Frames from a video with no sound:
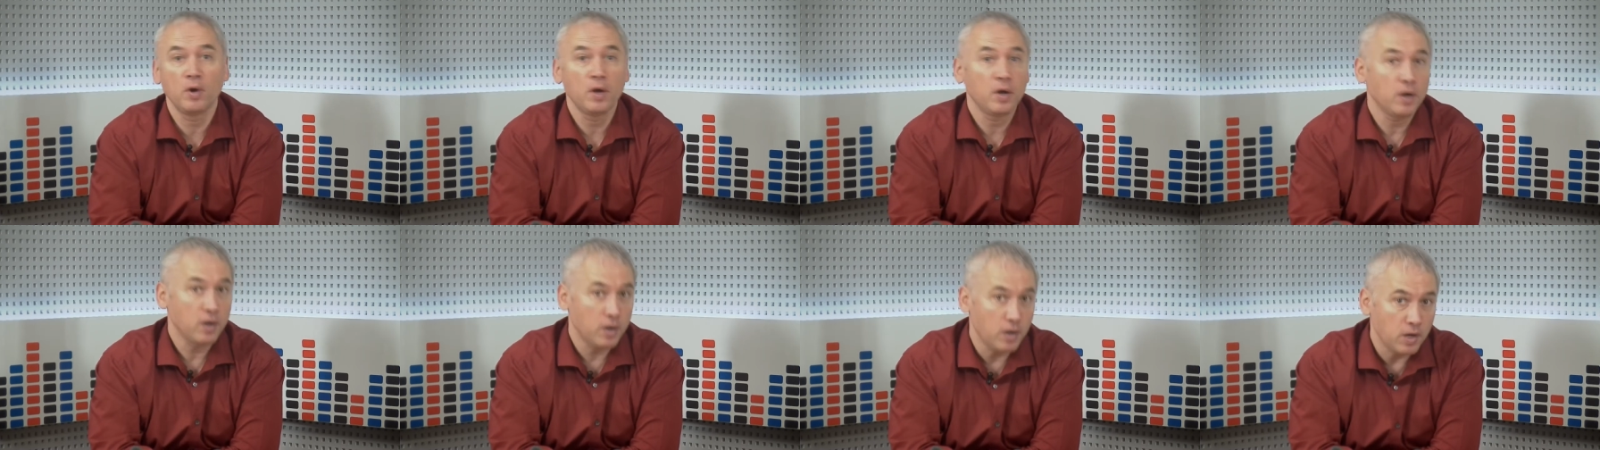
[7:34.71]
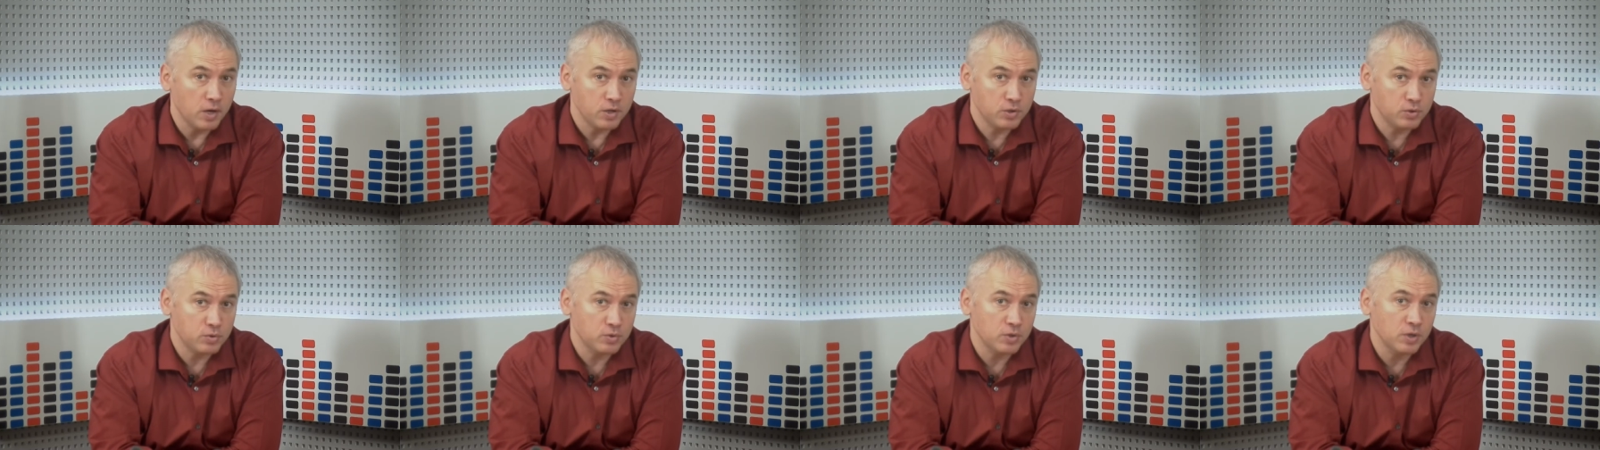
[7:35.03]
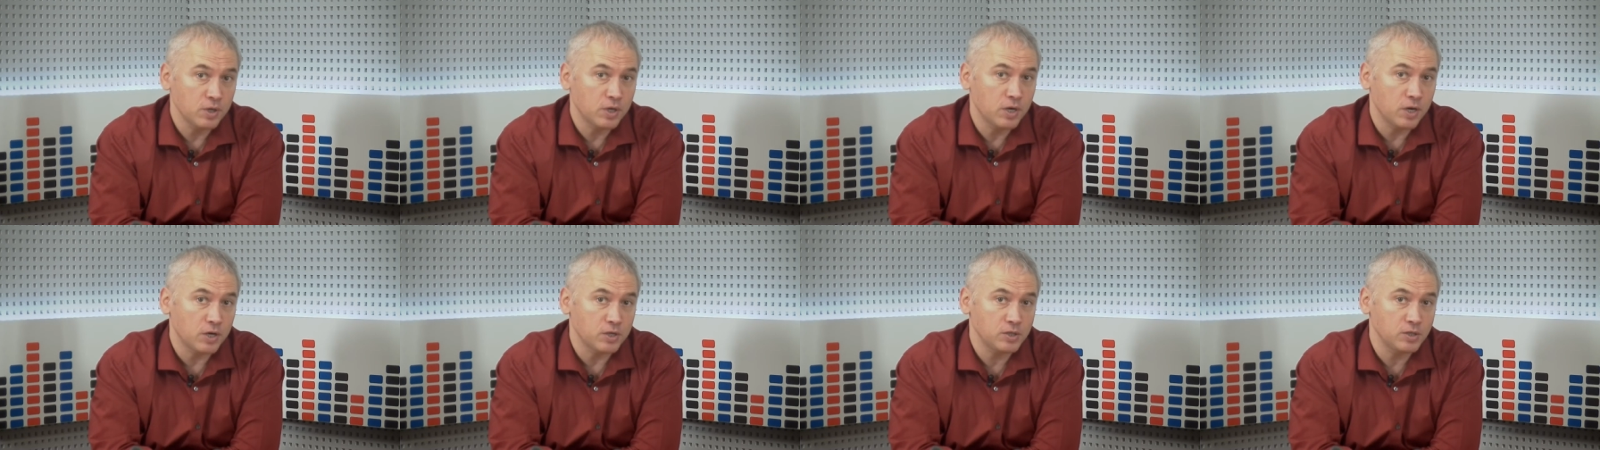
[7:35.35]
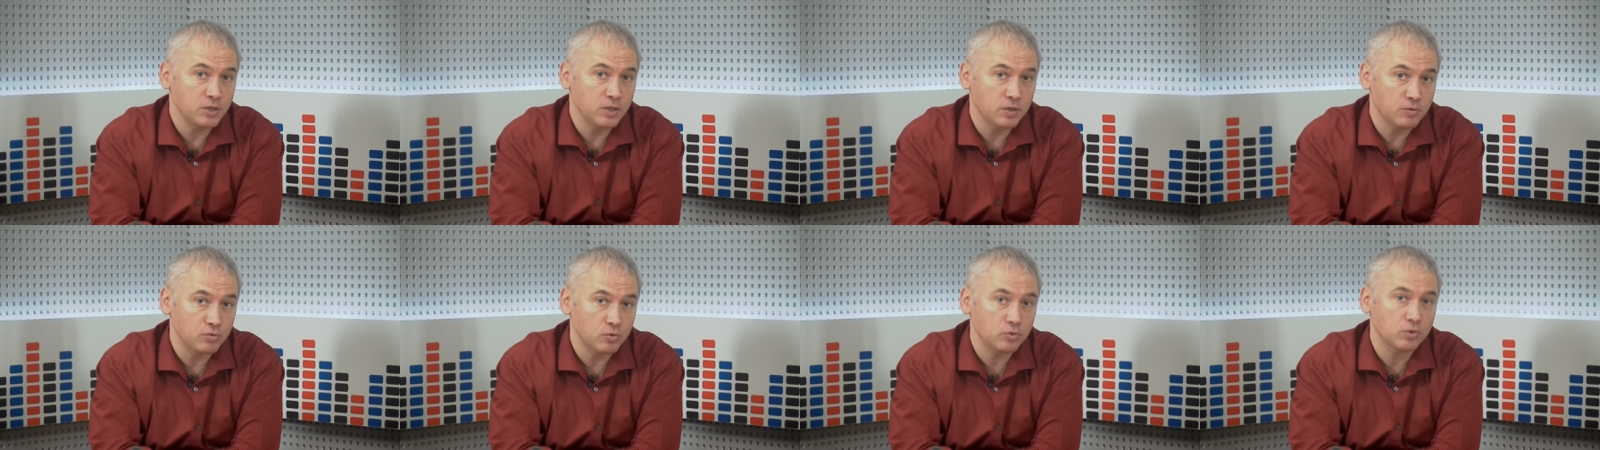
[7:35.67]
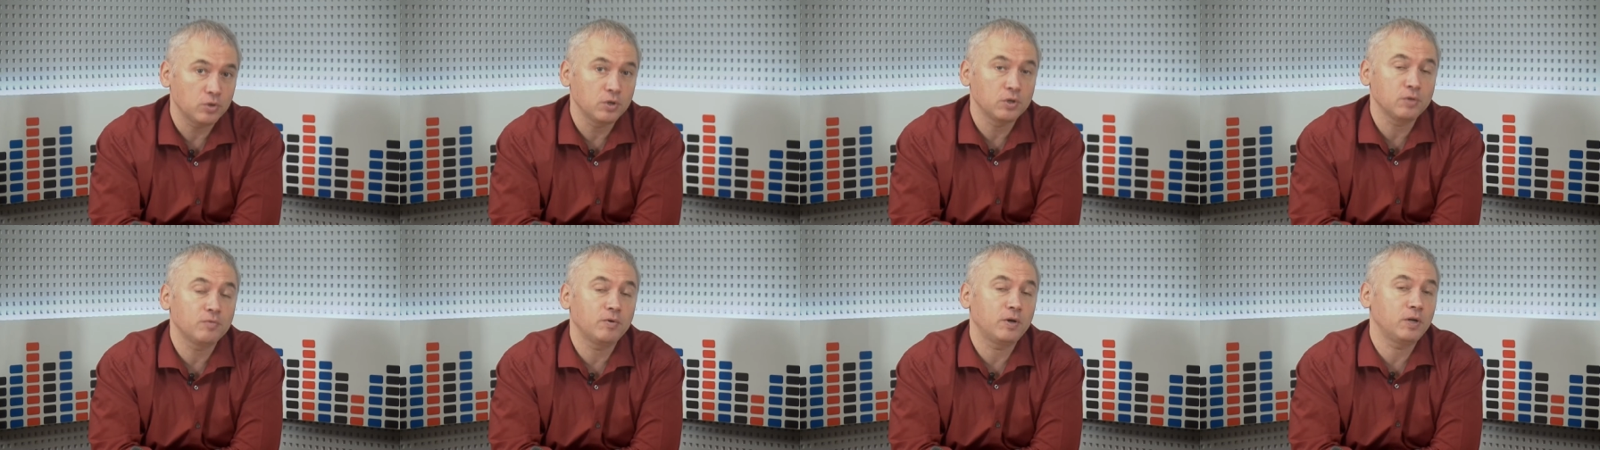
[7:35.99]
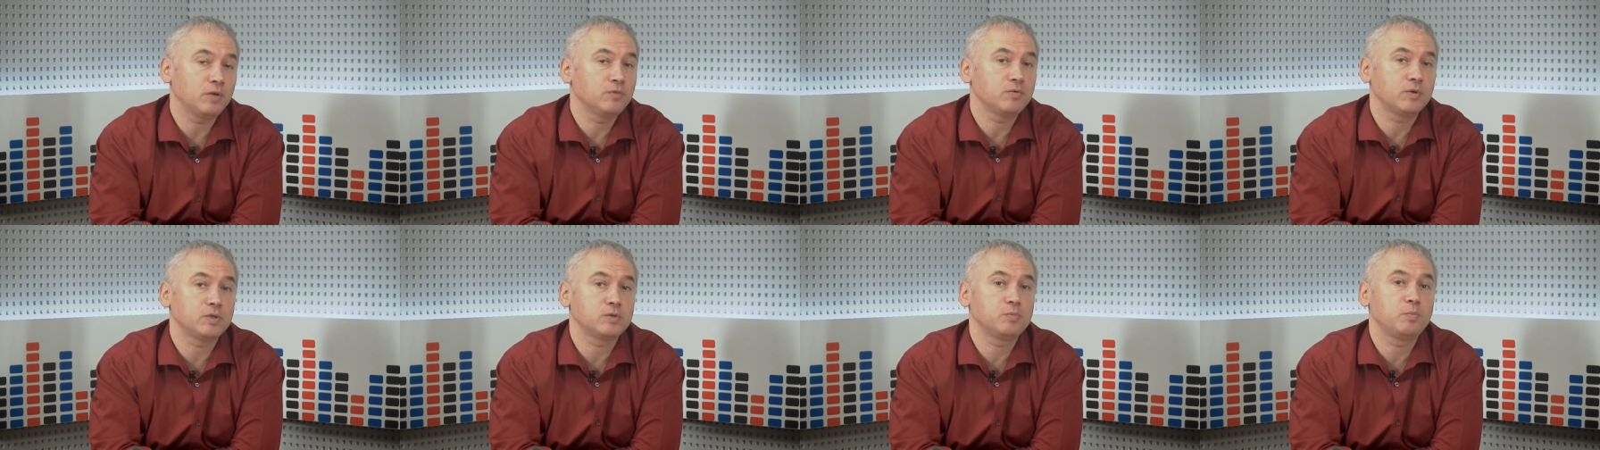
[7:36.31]
качественной картинкой. Все-таки на дворе
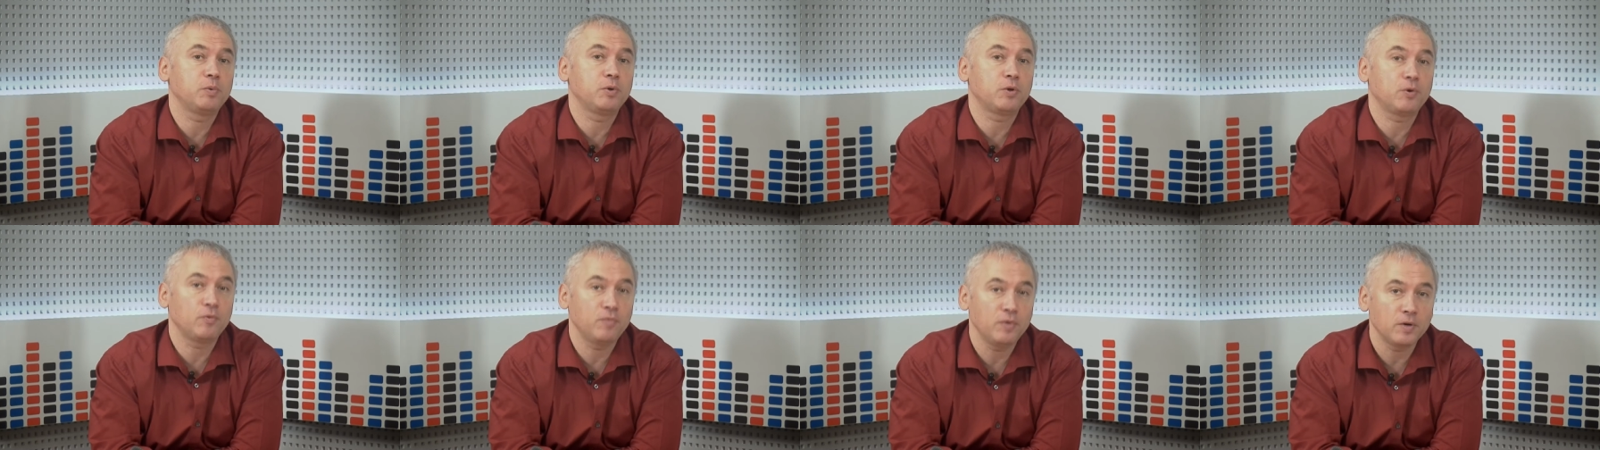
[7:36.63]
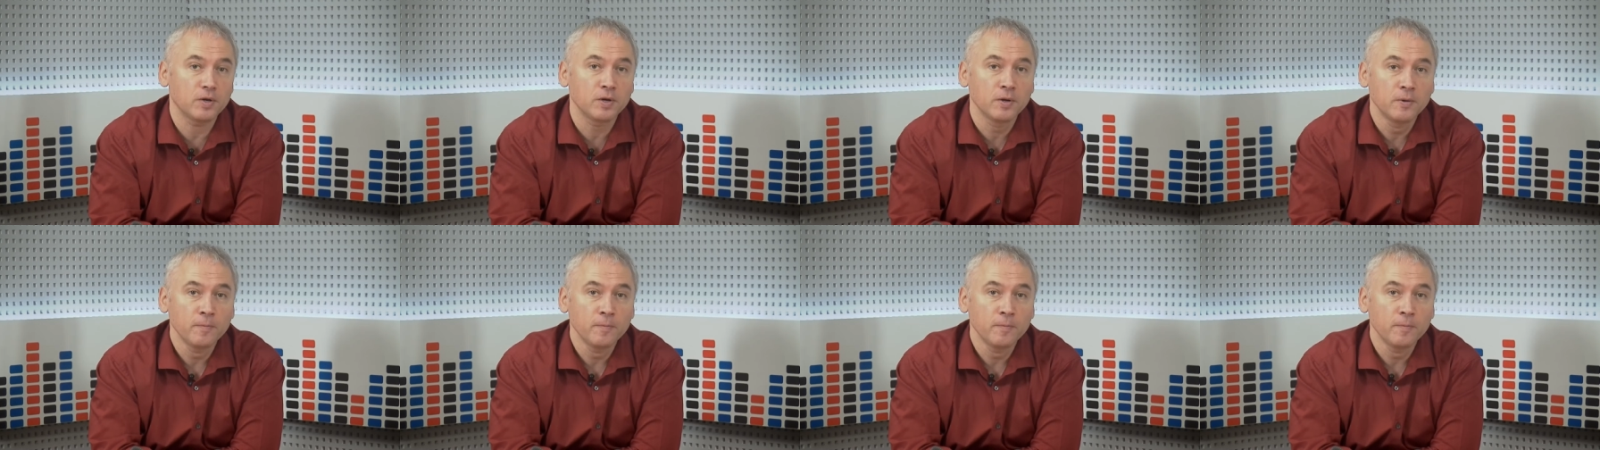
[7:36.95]
21 век